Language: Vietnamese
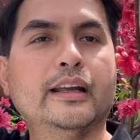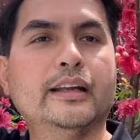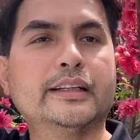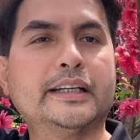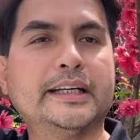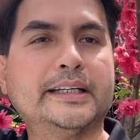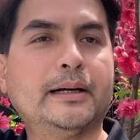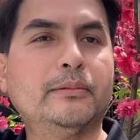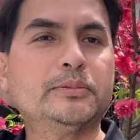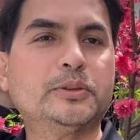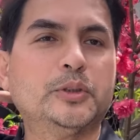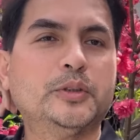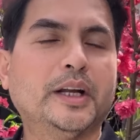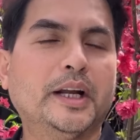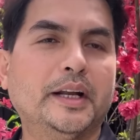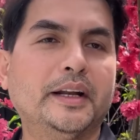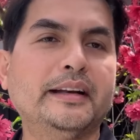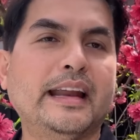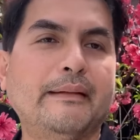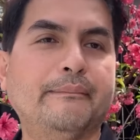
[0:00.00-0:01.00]
Cái góc chỗ này
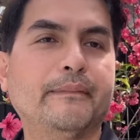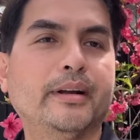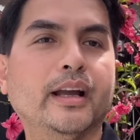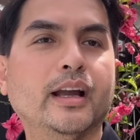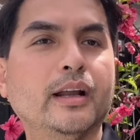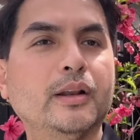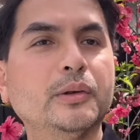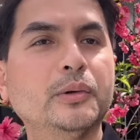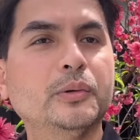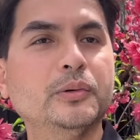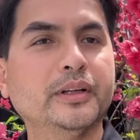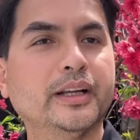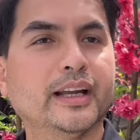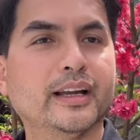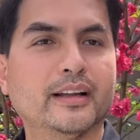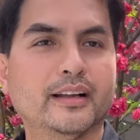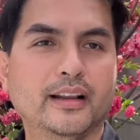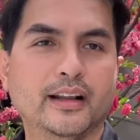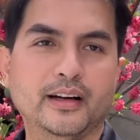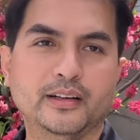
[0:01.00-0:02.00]
nó đẹp ghê luôn nha.
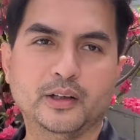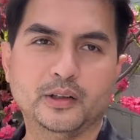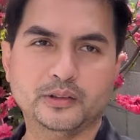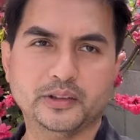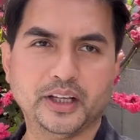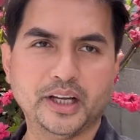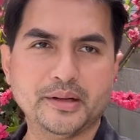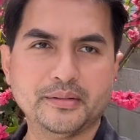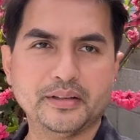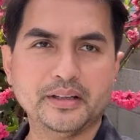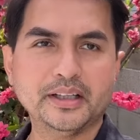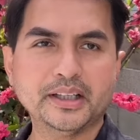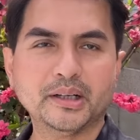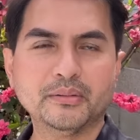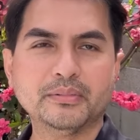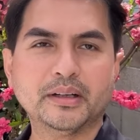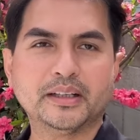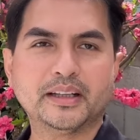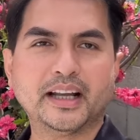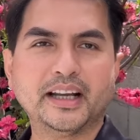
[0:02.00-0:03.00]
Lần đầu tiên đến góc
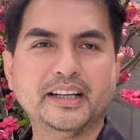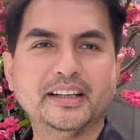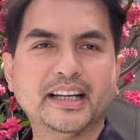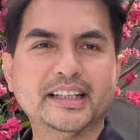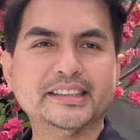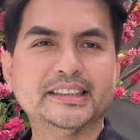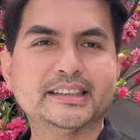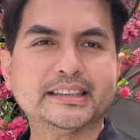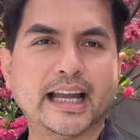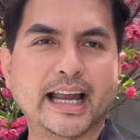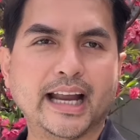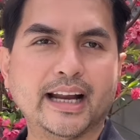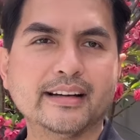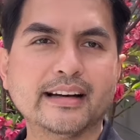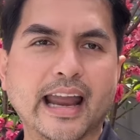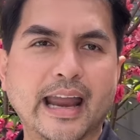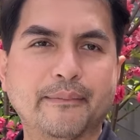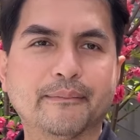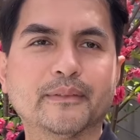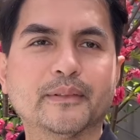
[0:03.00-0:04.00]
này thấy ánh sáng
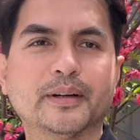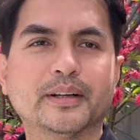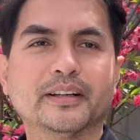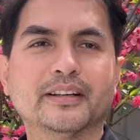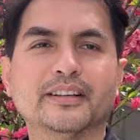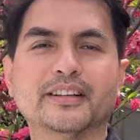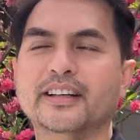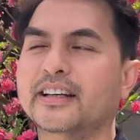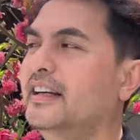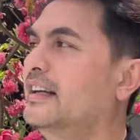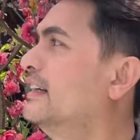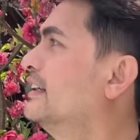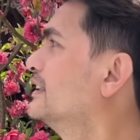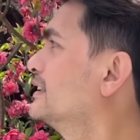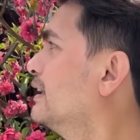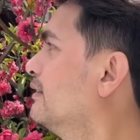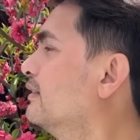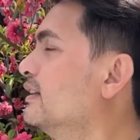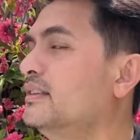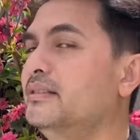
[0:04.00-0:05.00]
đẹp rồi.
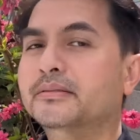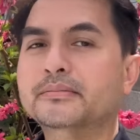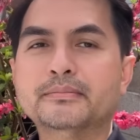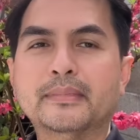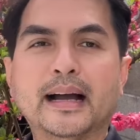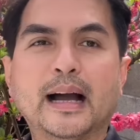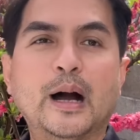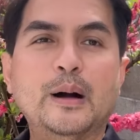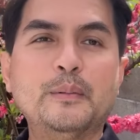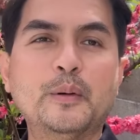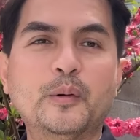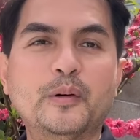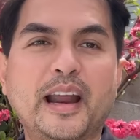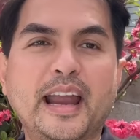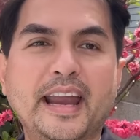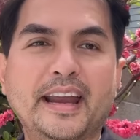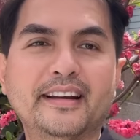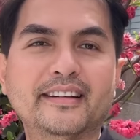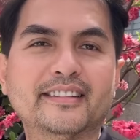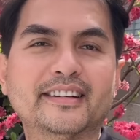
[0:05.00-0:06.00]
Xả lưng mà áo màu
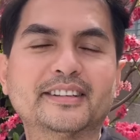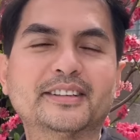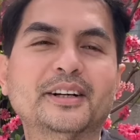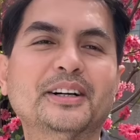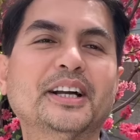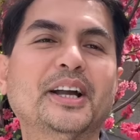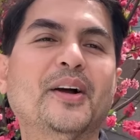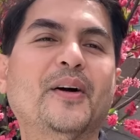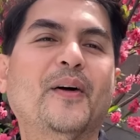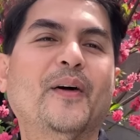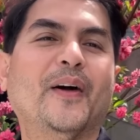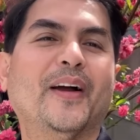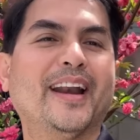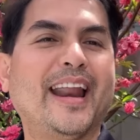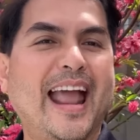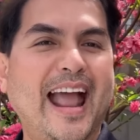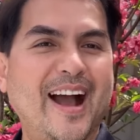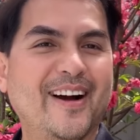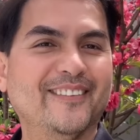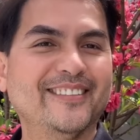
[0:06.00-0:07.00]
đen rồi có cái hoa
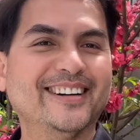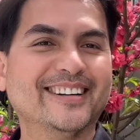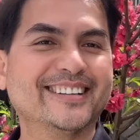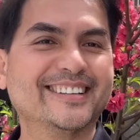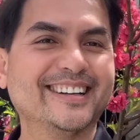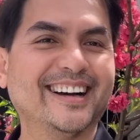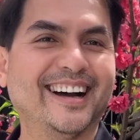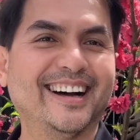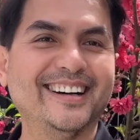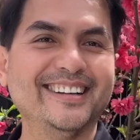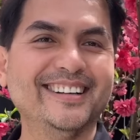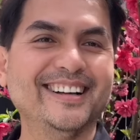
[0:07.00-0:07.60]
đào rực rỡ.